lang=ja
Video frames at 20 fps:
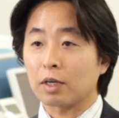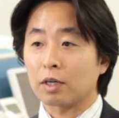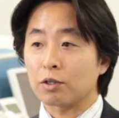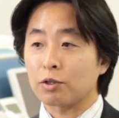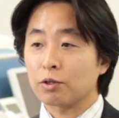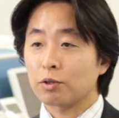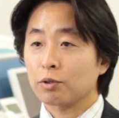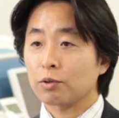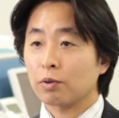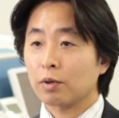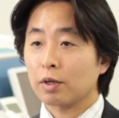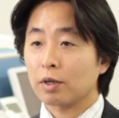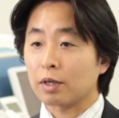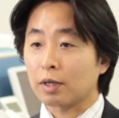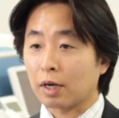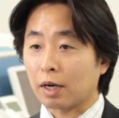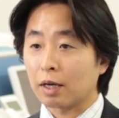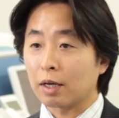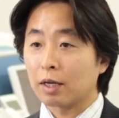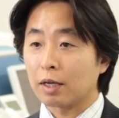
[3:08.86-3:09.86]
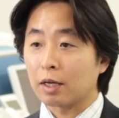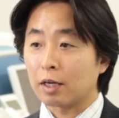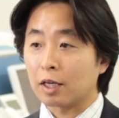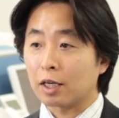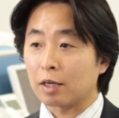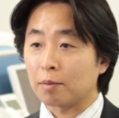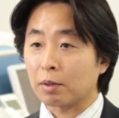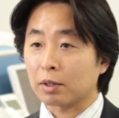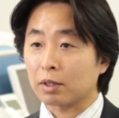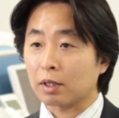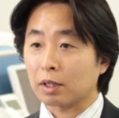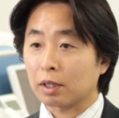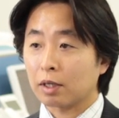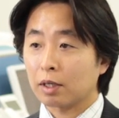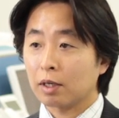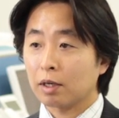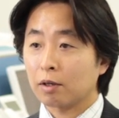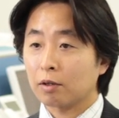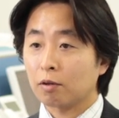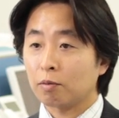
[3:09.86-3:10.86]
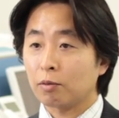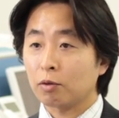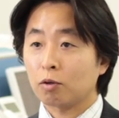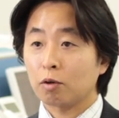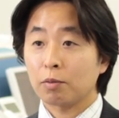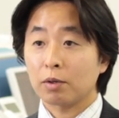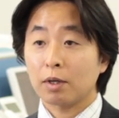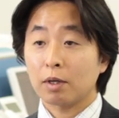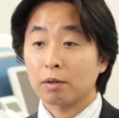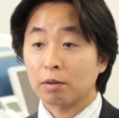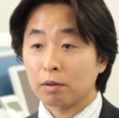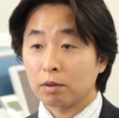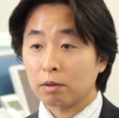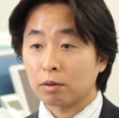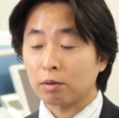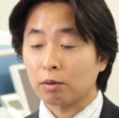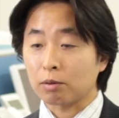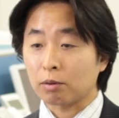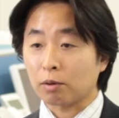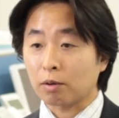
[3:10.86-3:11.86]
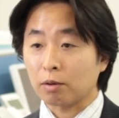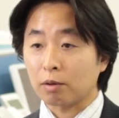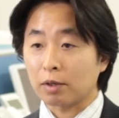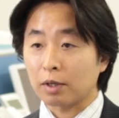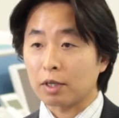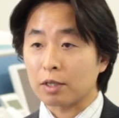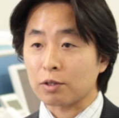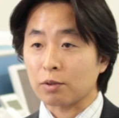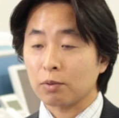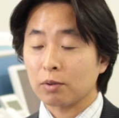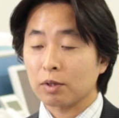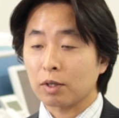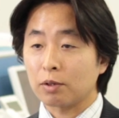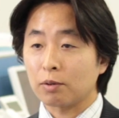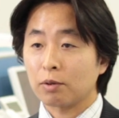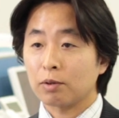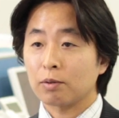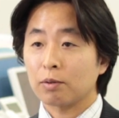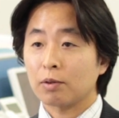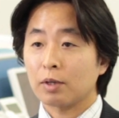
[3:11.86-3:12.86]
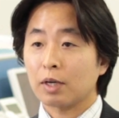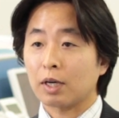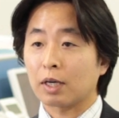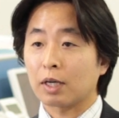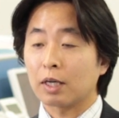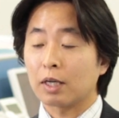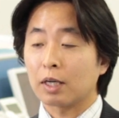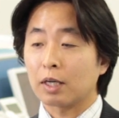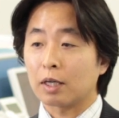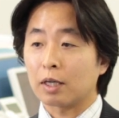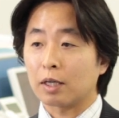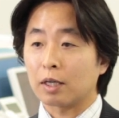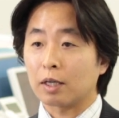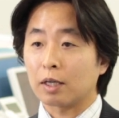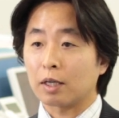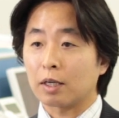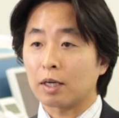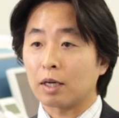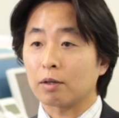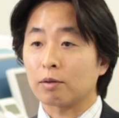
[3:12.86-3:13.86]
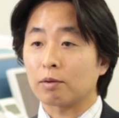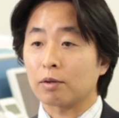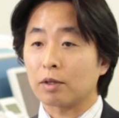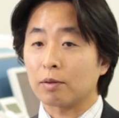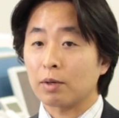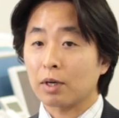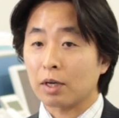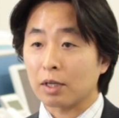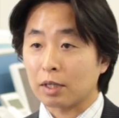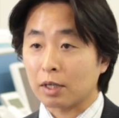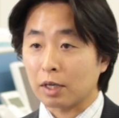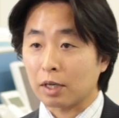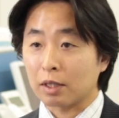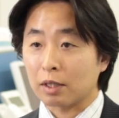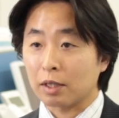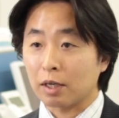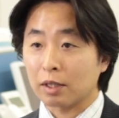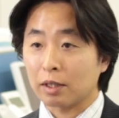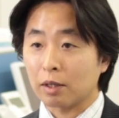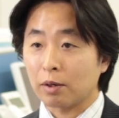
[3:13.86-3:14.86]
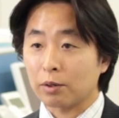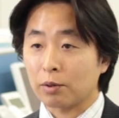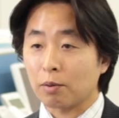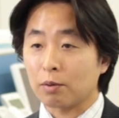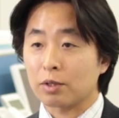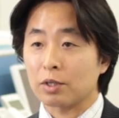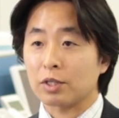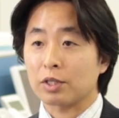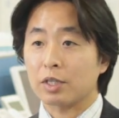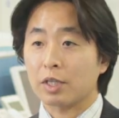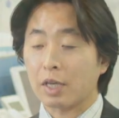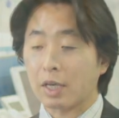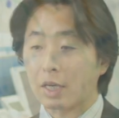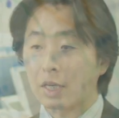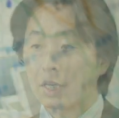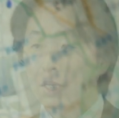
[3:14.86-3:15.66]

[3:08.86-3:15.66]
住居エリアまた契約の見込みランクごとその他いろいろなランクに分けてデータを表示して